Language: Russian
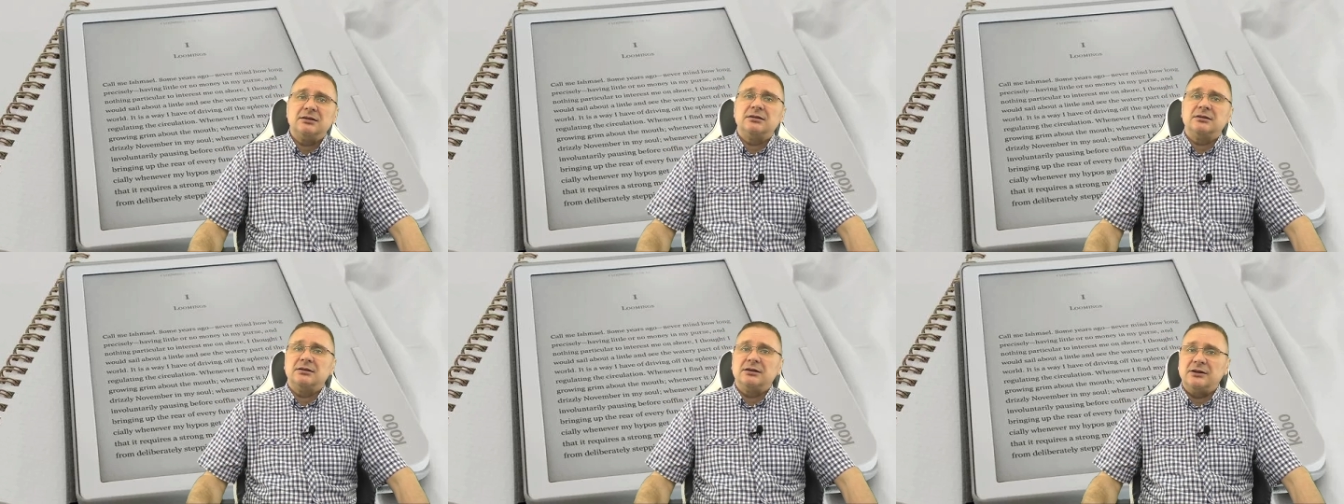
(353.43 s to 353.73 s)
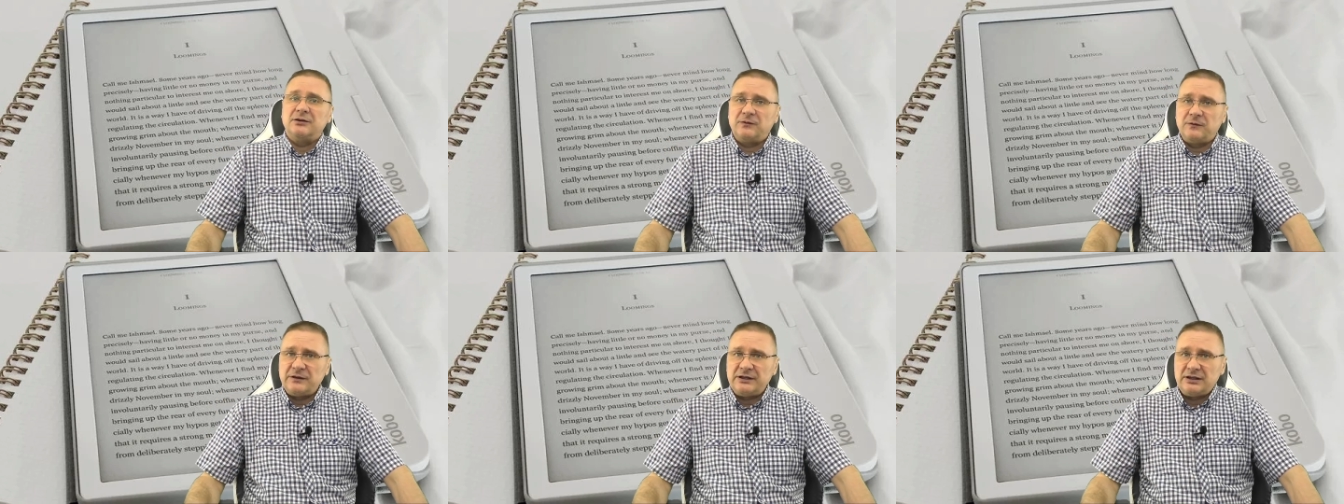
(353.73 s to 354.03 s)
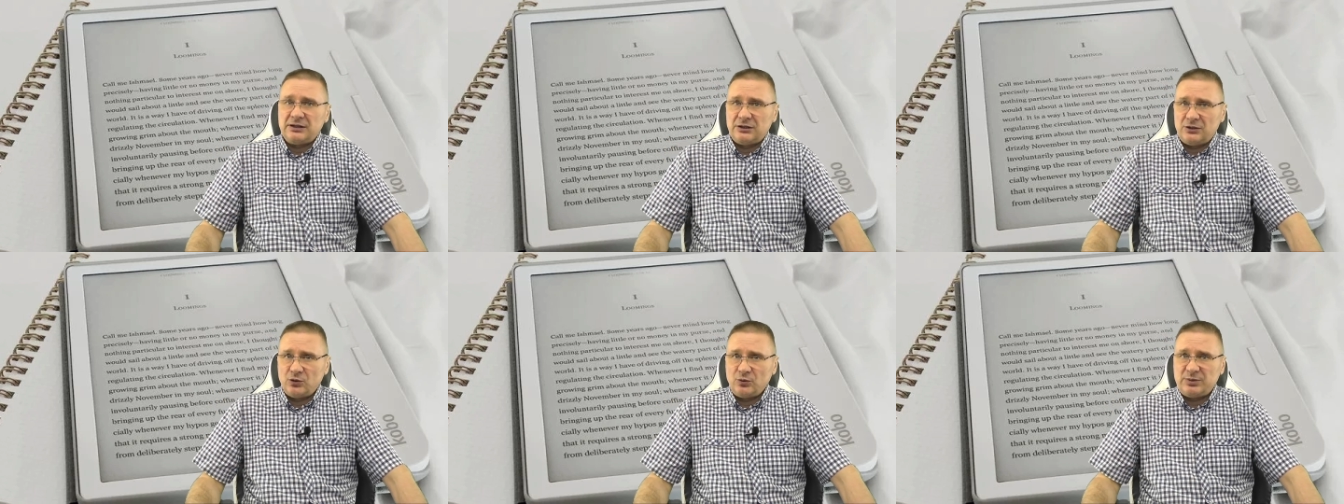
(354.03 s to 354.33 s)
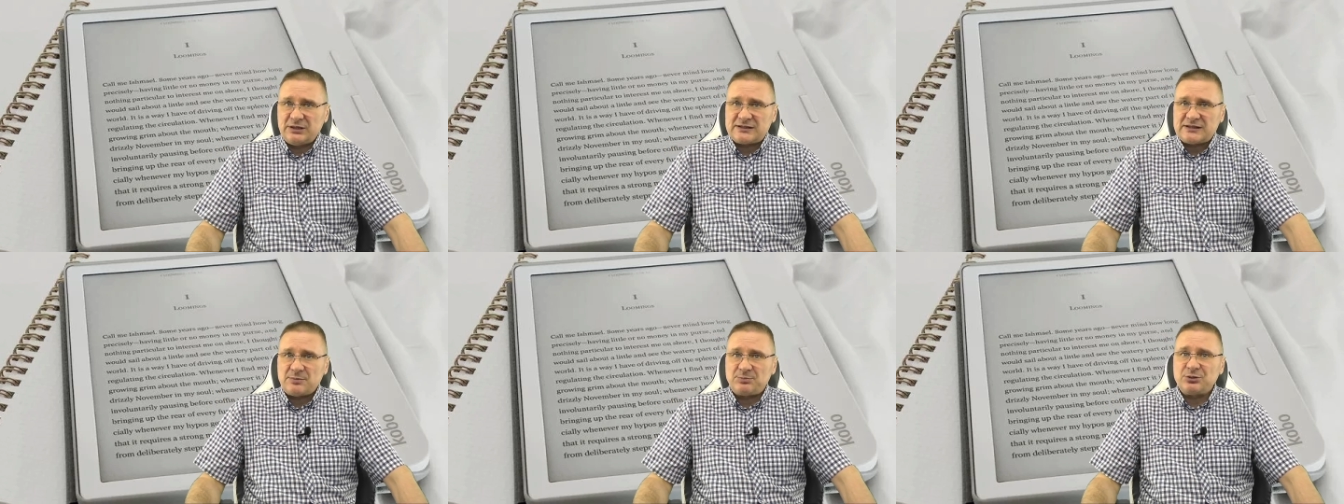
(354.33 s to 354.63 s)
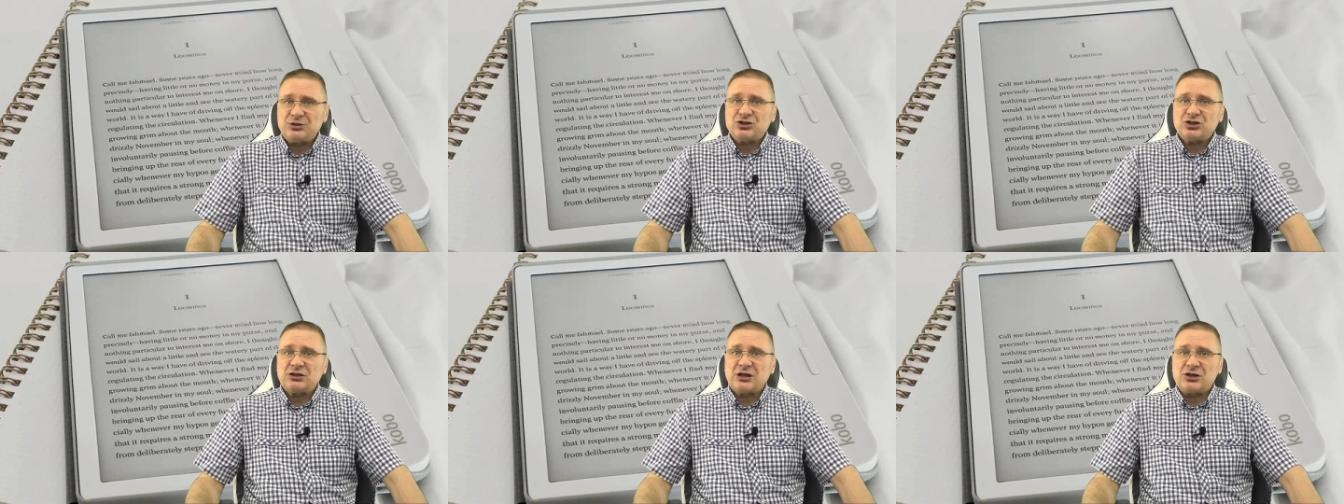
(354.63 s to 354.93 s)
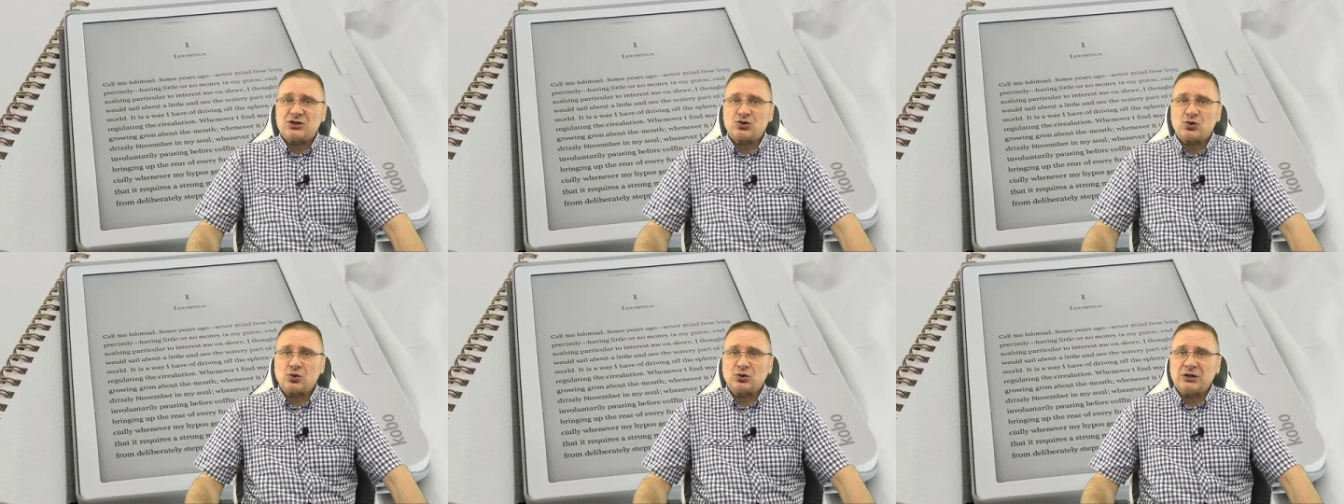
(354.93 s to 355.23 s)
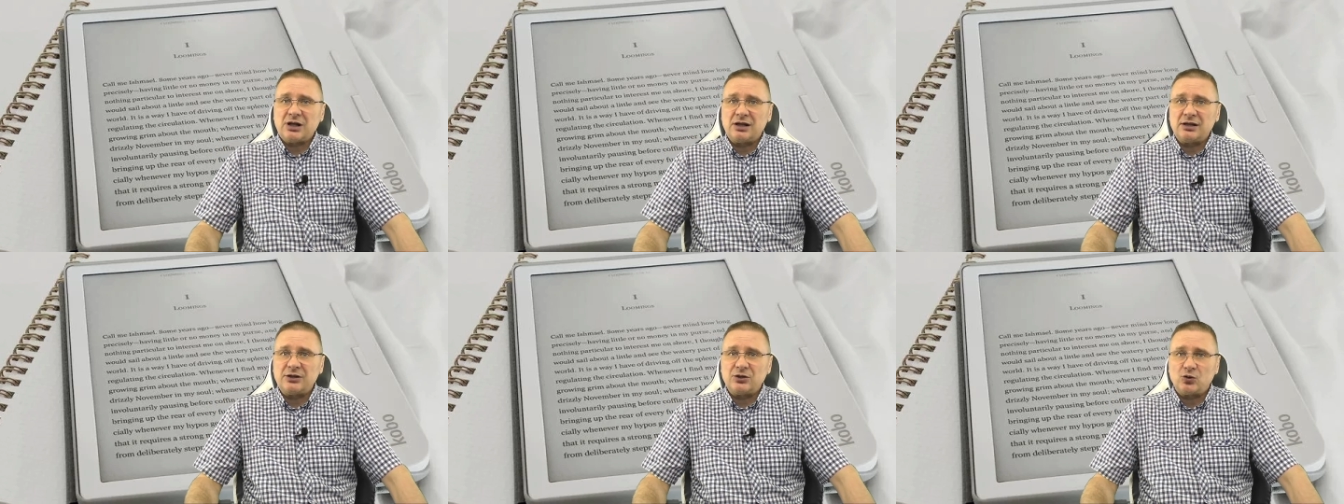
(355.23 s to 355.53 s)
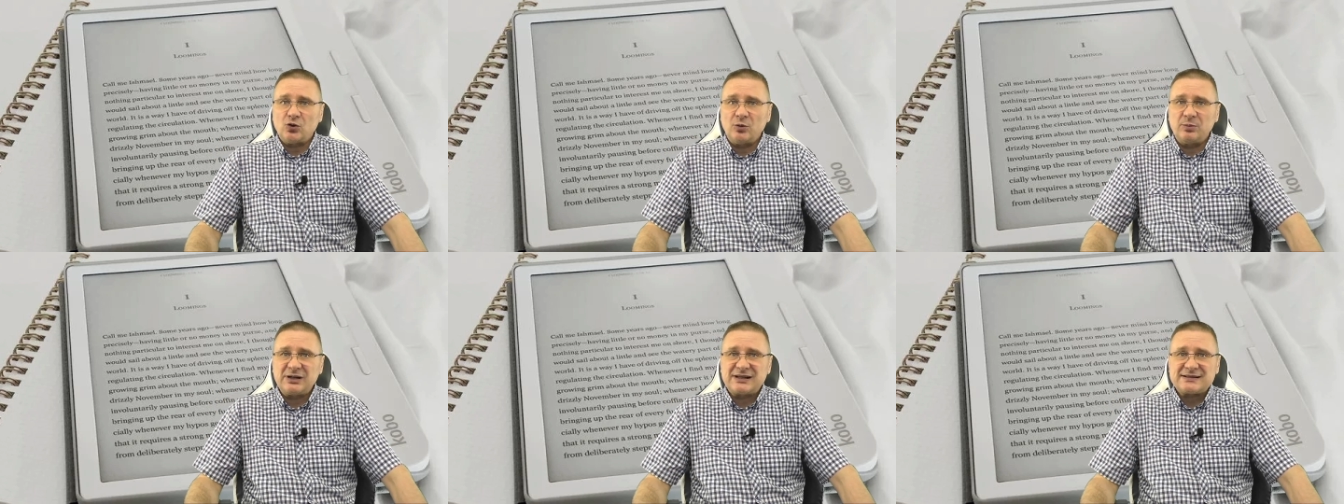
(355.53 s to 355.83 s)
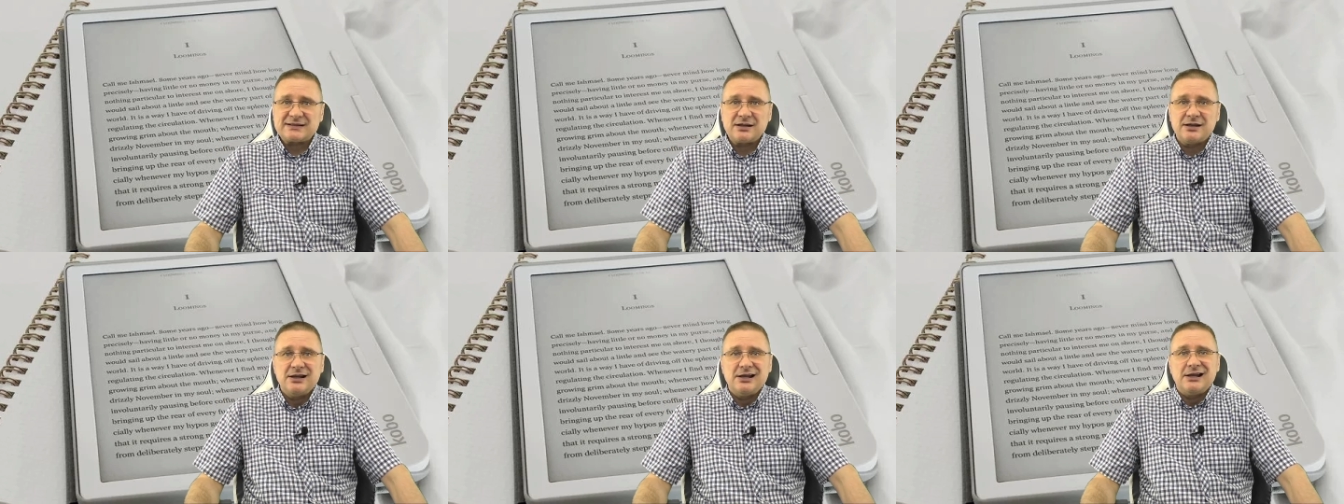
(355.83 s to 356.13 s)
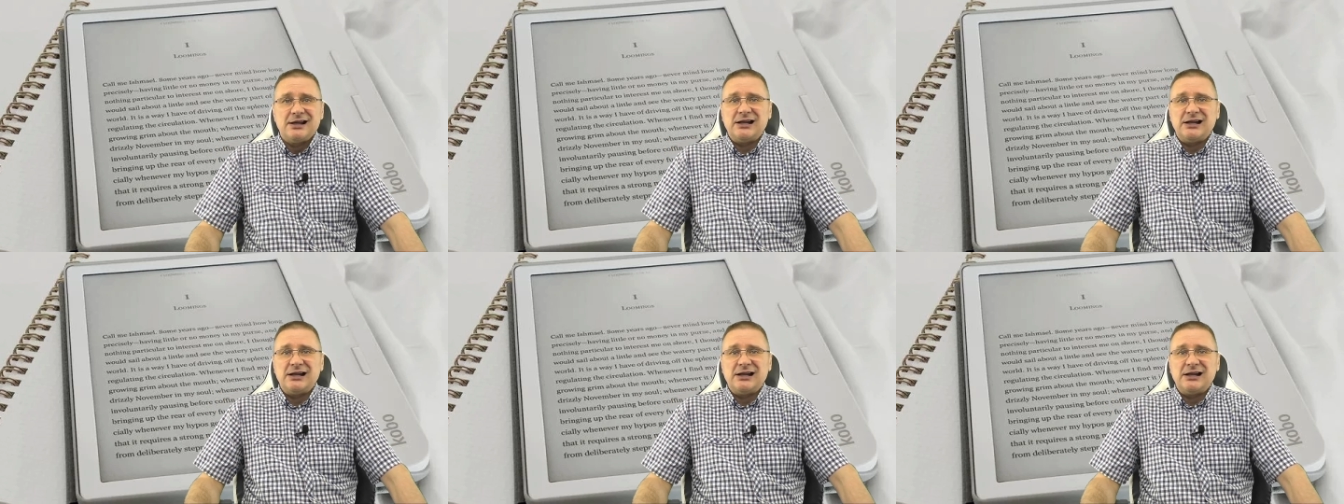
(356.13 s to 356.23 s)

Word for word: вы любите почитать журналы и комиксы,